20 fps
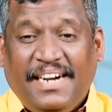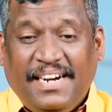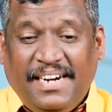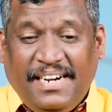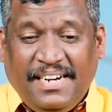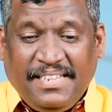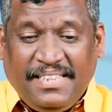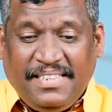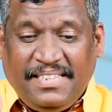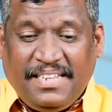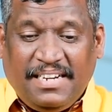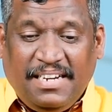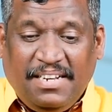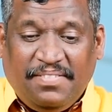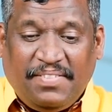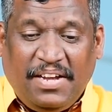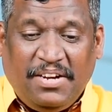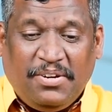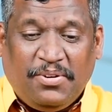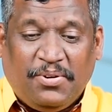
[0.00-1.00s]

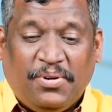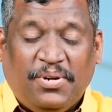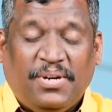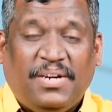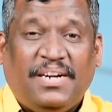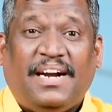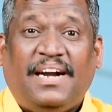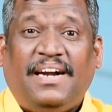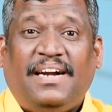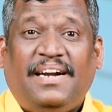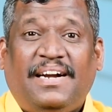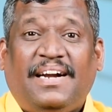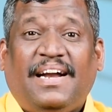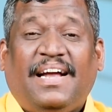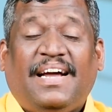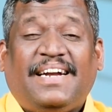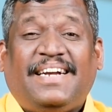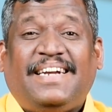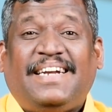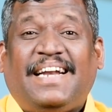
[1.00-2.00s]
எழுத்தறிவை கொடுங்கள்
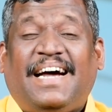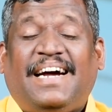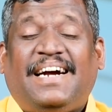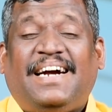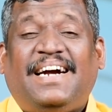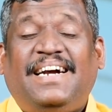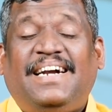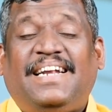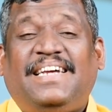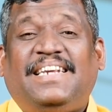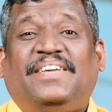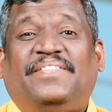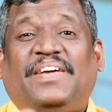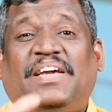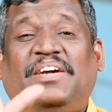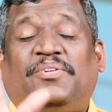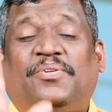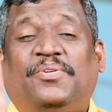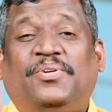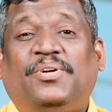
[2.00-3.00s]
நகல்
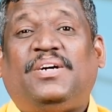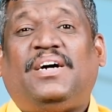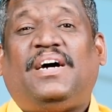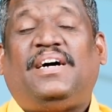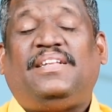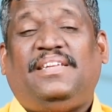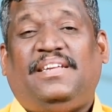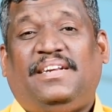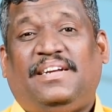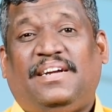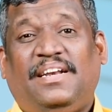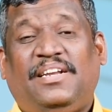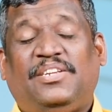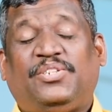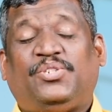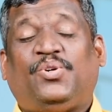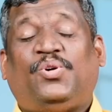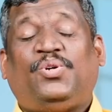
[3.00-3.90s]
அறிவை கொடுக்காதீர்கள்